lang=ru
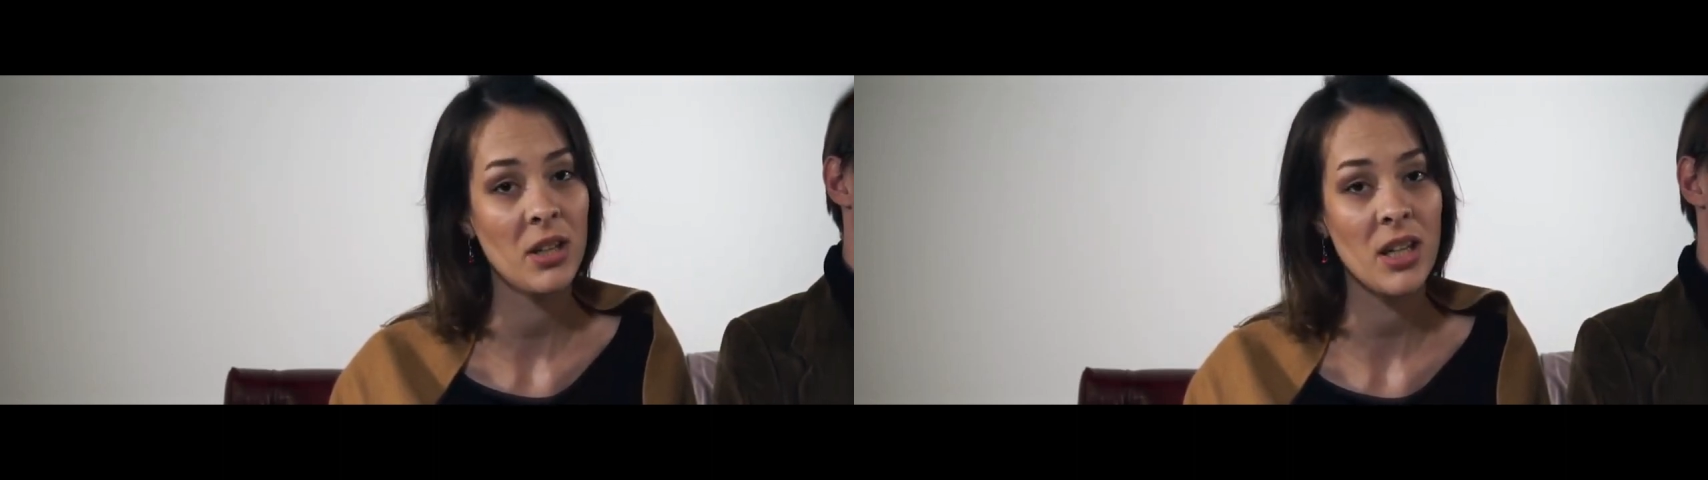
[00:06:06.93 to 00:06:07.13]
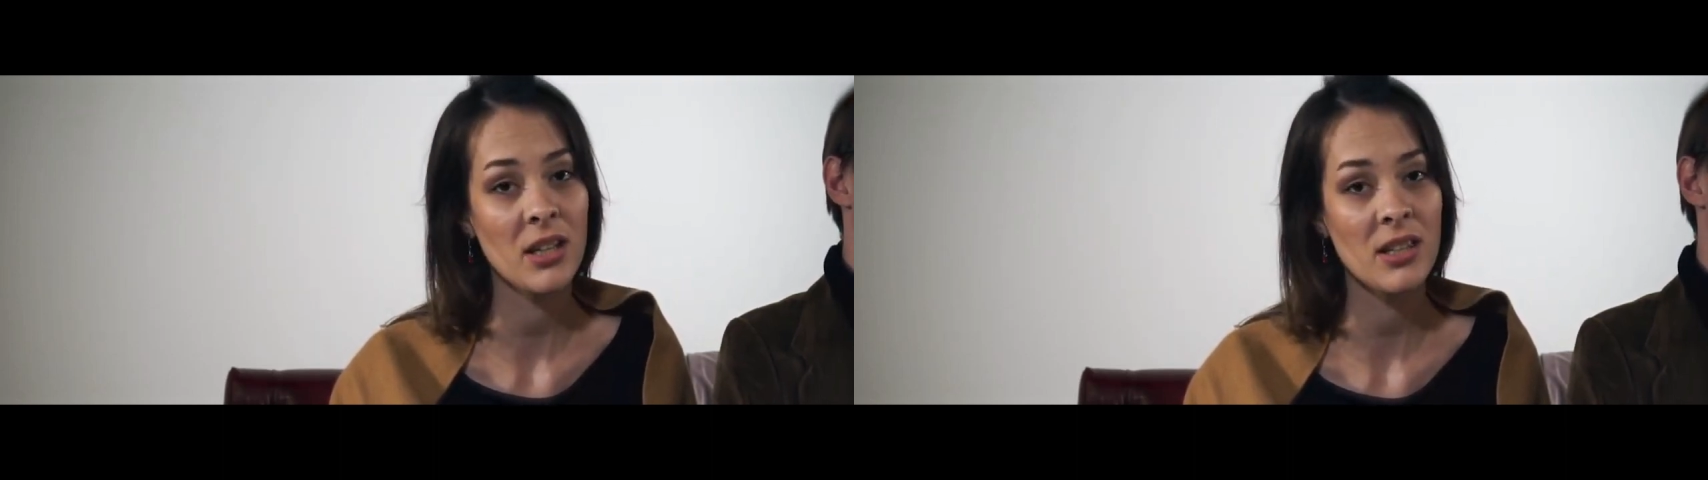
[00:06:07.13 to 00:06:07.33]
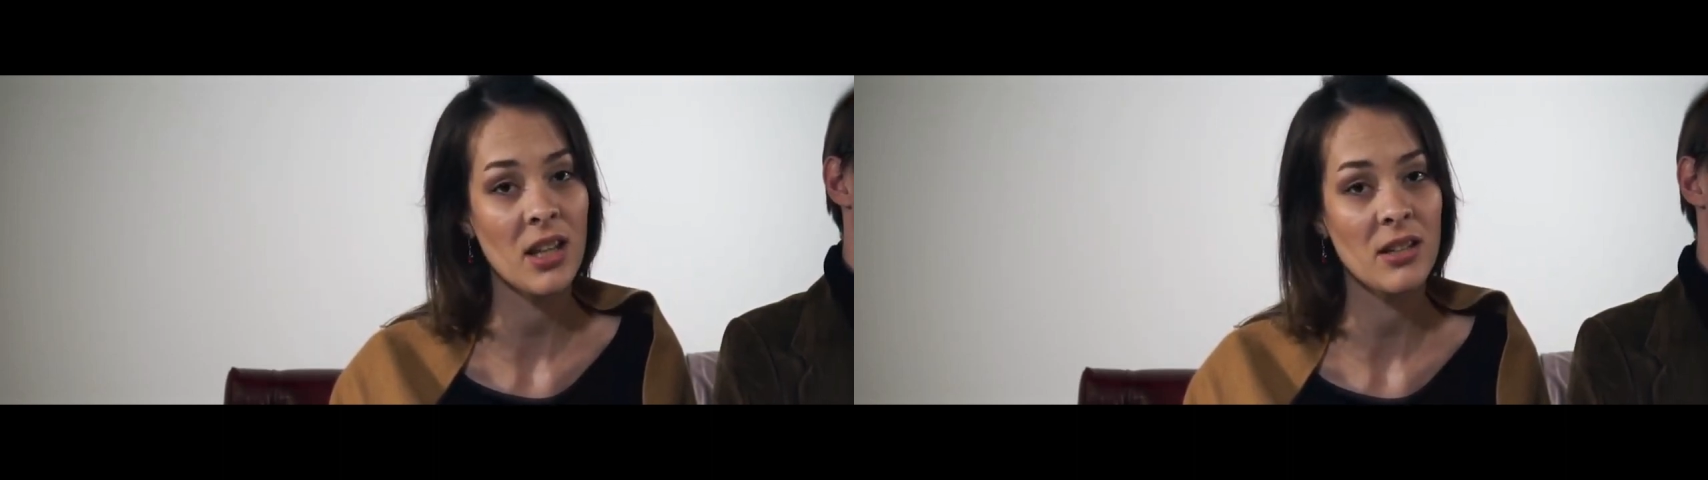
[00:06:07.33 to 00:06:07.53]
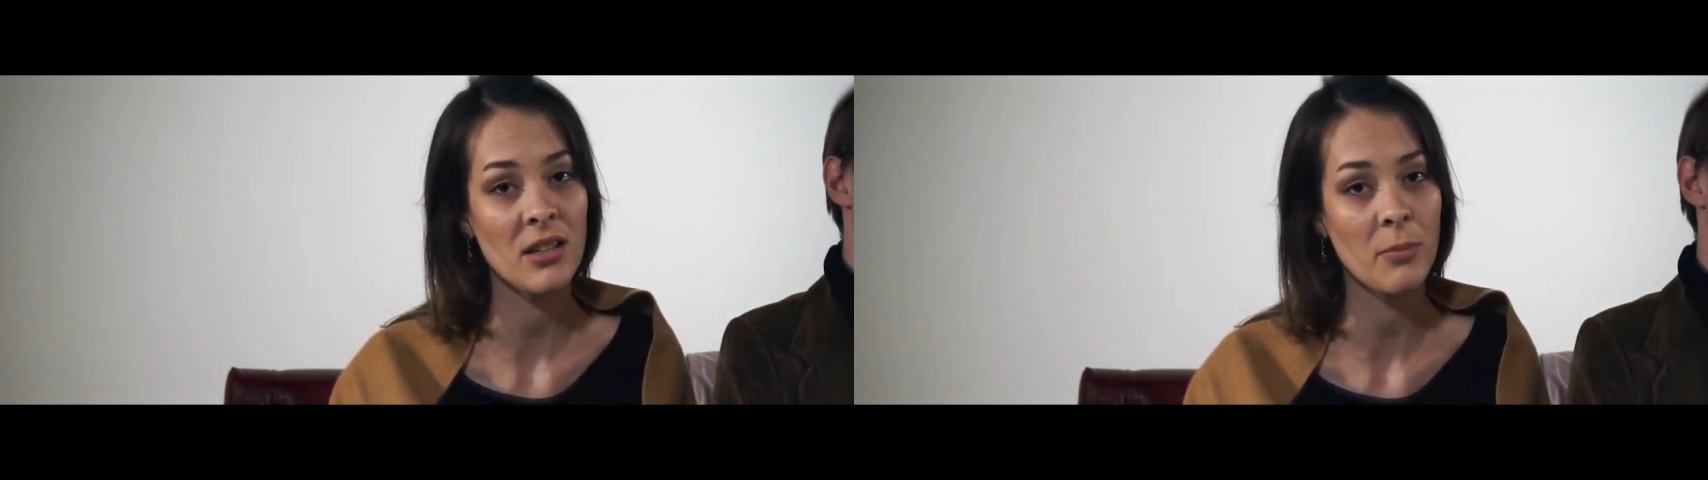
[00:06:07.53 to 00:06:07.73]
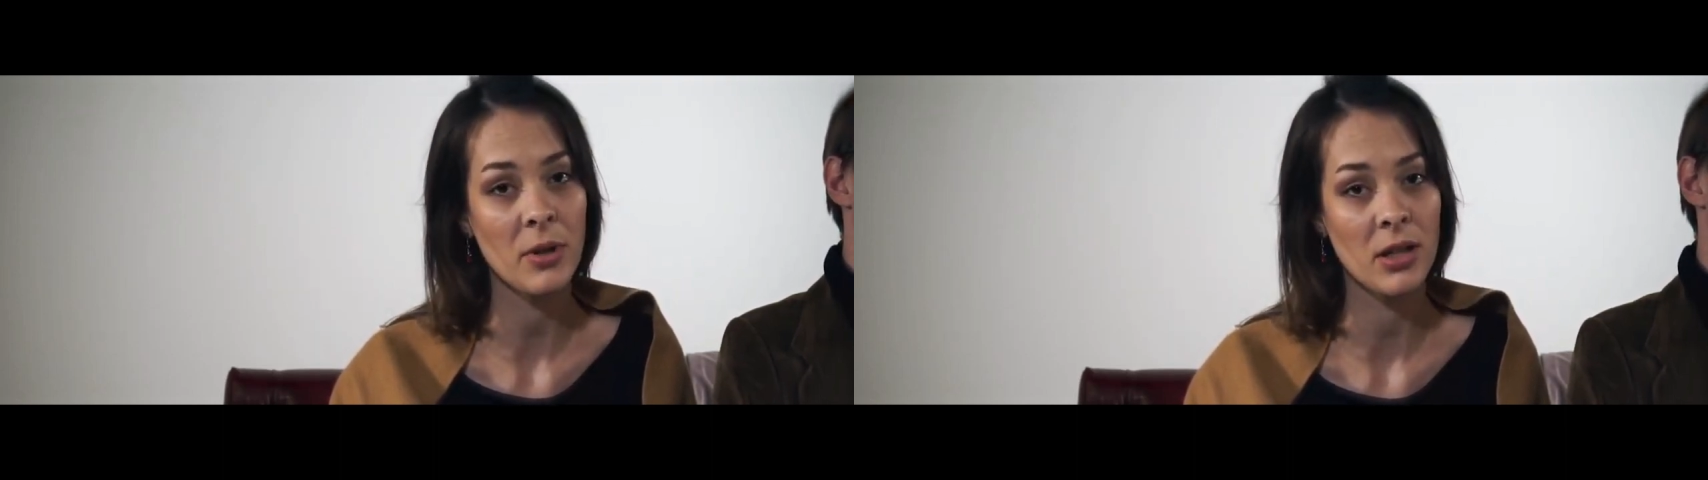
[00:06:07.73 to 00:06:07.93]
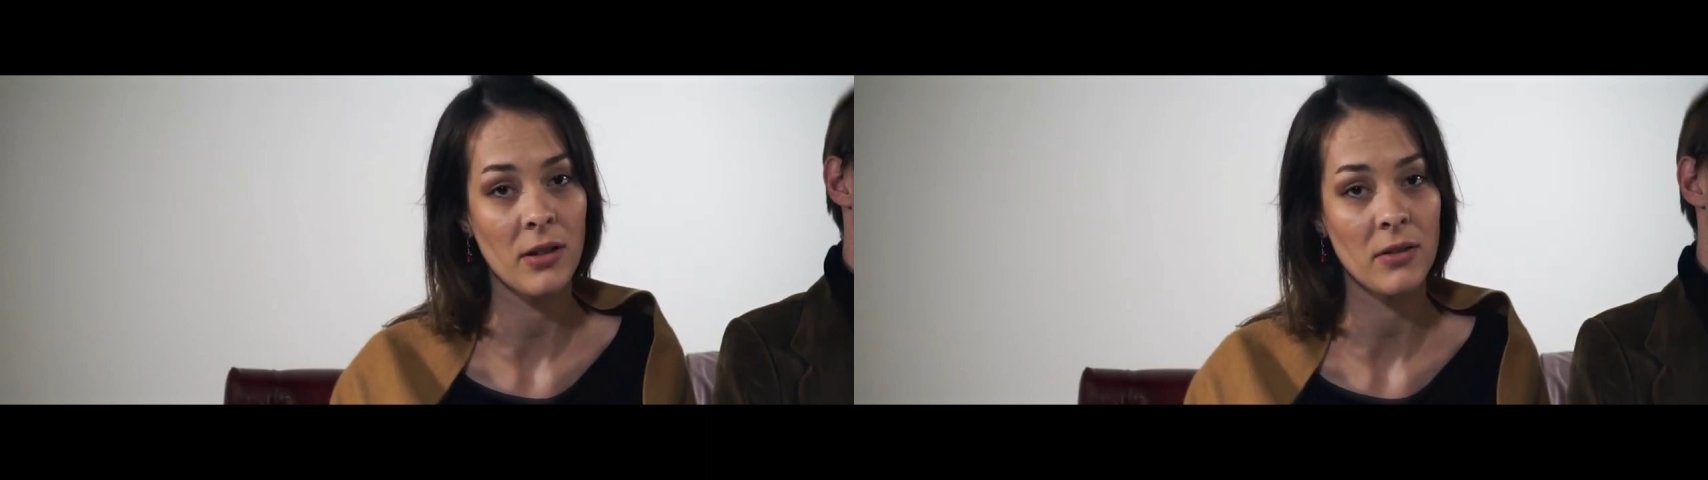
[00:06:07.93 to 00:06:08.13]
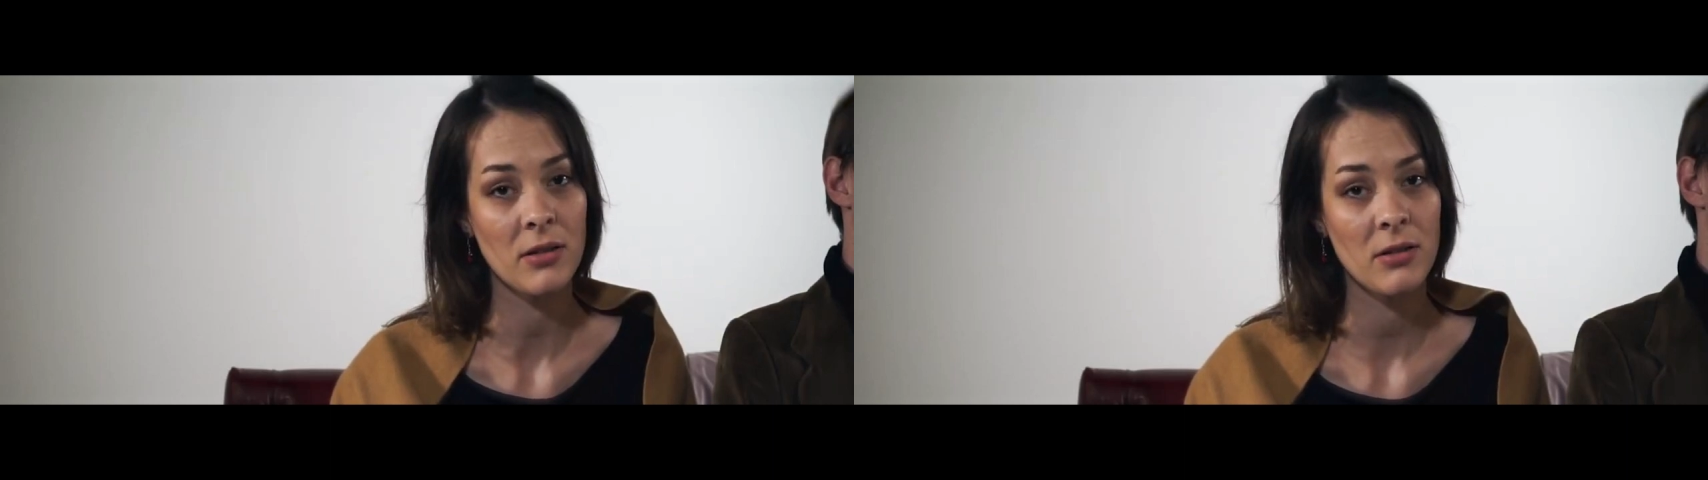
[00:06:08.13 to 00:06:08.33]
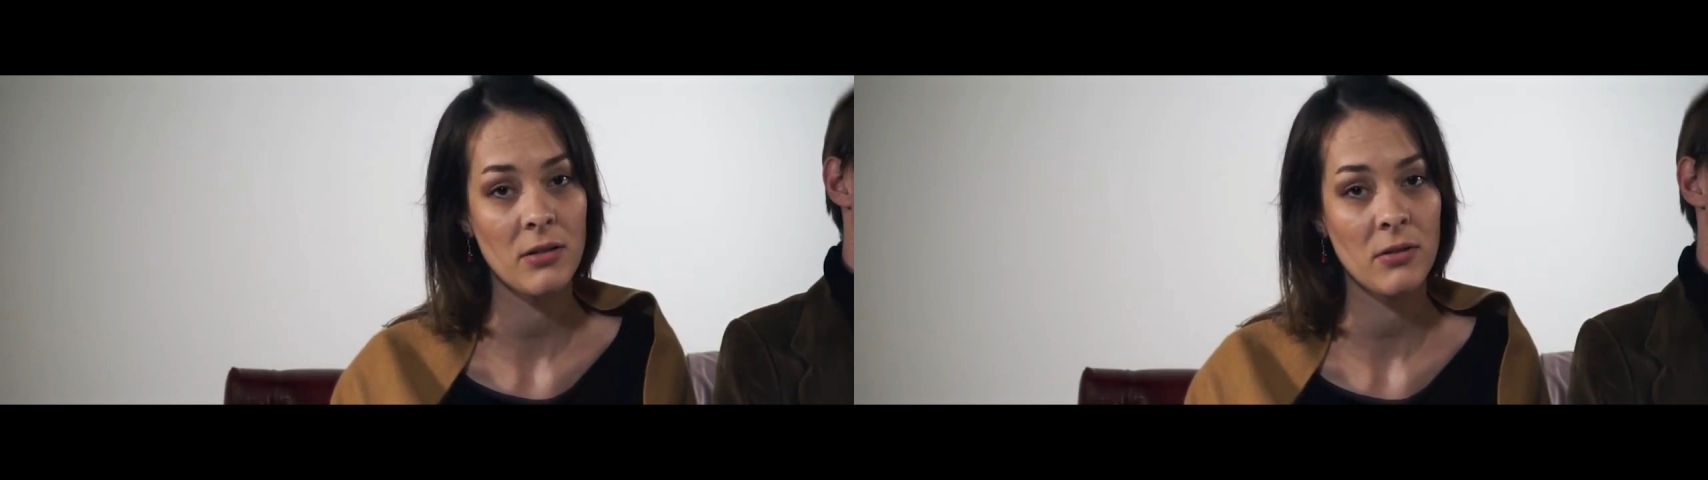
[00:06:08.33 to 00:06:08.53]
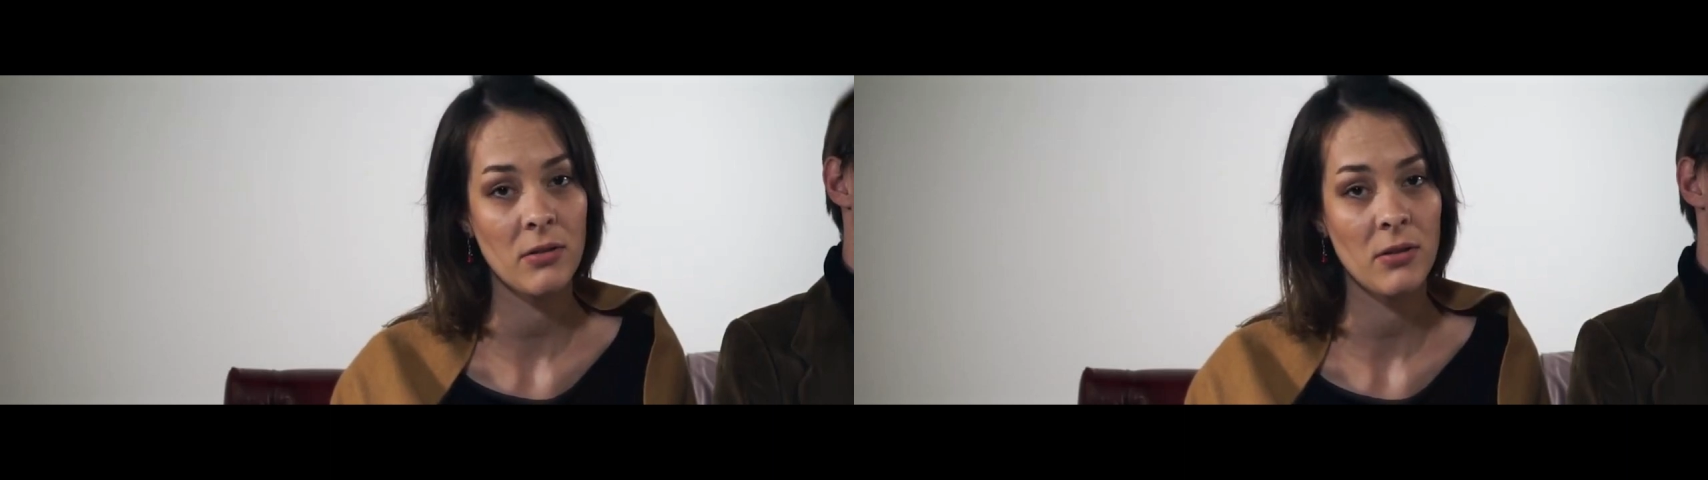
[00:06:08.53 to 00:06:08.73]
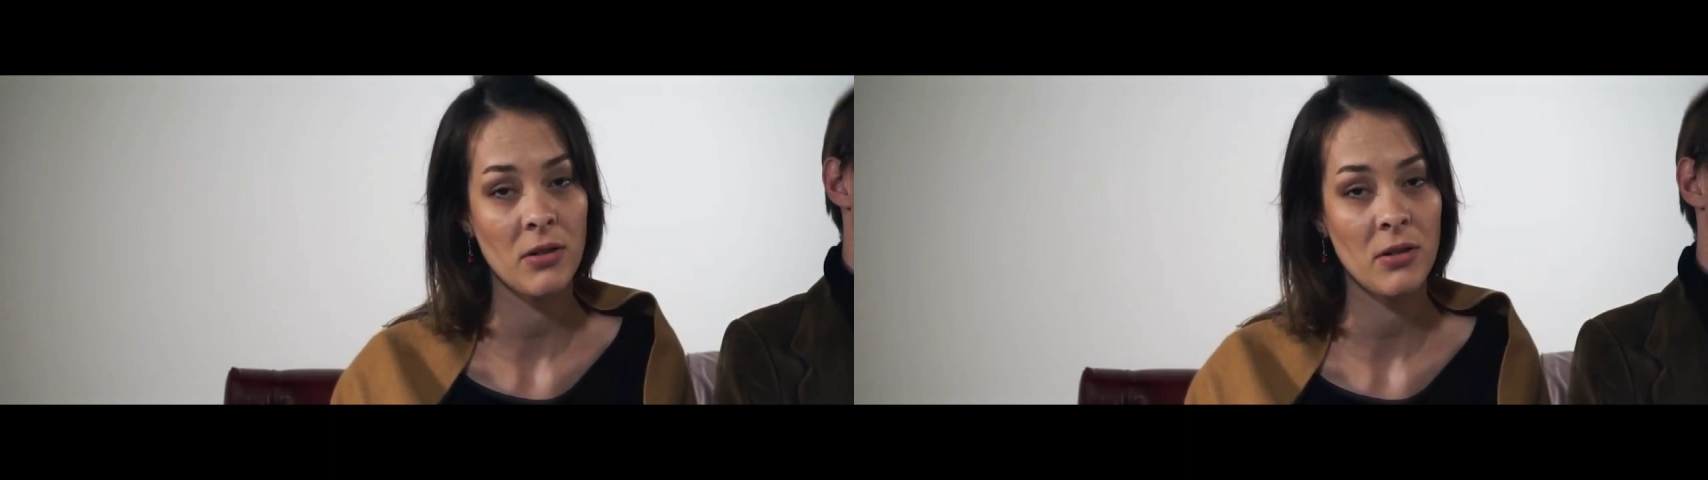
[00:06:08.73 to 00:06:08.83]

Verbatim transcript: Мне, кстати, не понравилось.